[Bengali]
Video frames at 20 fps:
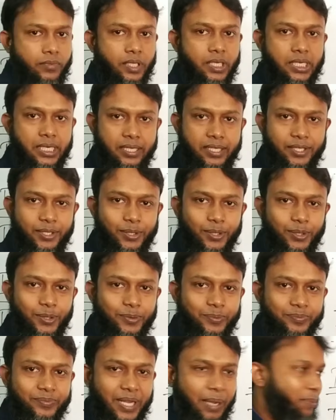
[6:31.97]
এটা কি হলো
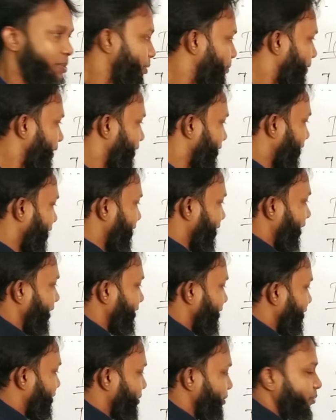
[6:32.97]
আমি তোমাকে খাই আই
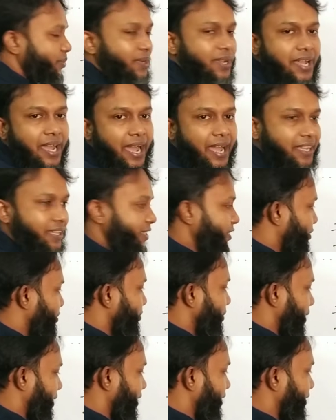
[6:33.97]
ই টু আই ই টু
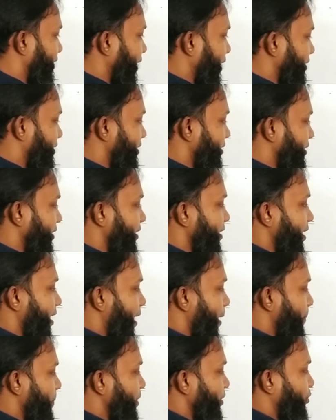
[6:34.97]
এখানে দাঁড়াচ্ছে গেলে
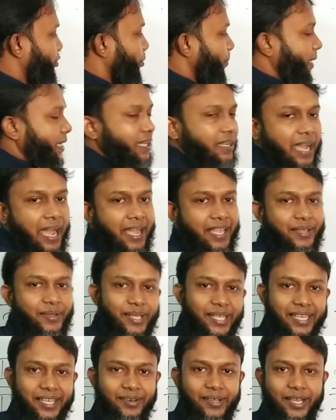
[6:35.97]
আমি তোমাকে খাই
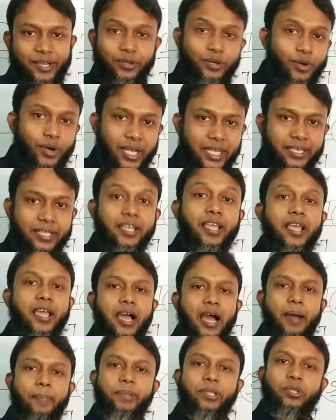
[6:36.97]
হয়ে গেল এখনো হয়নি
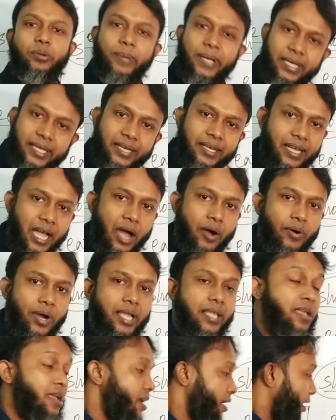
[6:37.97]
আমি তোমাকে
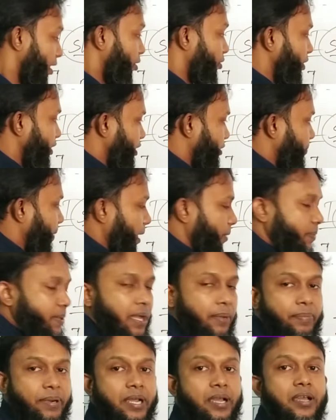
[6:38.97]
খাওয়াই কারণ ইট ভার্বকে
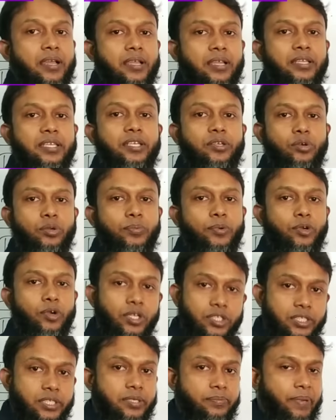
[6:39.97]
আমরা কি করব
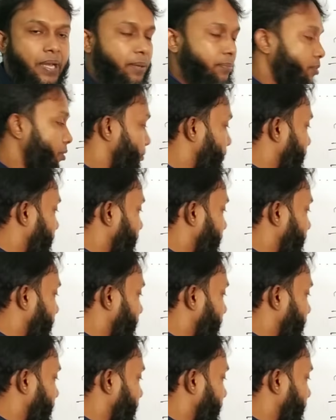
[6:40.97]
পজিটিভ ভার্ব করব